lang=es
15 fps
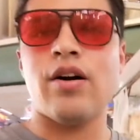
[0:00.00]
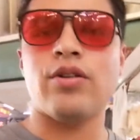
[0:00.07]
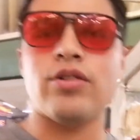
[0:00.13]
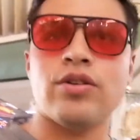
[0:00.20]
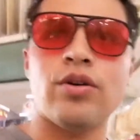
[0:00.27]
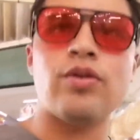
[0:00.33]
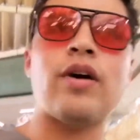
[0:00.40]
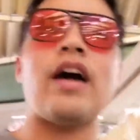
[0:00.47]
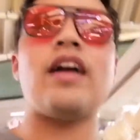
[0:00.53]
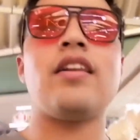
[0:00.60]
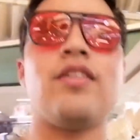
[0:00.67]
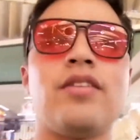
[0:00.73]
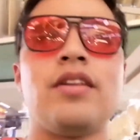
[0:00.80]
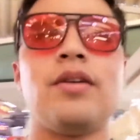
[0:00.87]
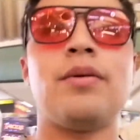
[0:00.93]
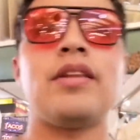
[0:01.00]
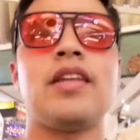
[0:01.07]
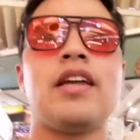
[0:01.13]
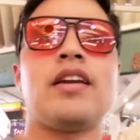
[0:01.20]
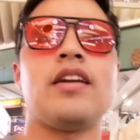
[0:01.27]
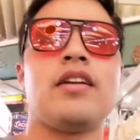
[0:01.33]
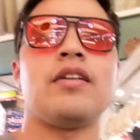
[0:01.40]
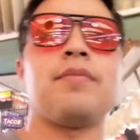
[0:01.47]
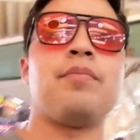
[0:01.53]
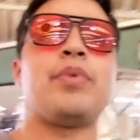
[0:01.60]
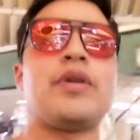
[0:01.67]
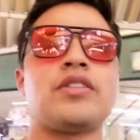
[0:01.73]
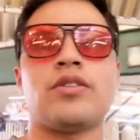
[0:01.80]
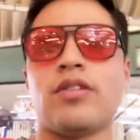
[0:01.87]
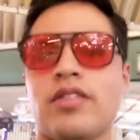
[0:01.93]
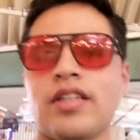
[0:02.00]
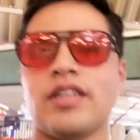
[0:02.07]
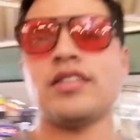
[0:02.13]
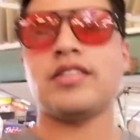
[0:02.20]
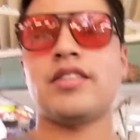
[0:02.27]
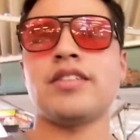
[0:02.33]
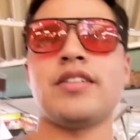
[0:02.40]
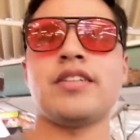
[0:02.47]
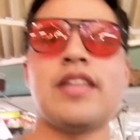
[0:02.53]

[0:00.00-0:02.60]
otro local donde venden pues tortas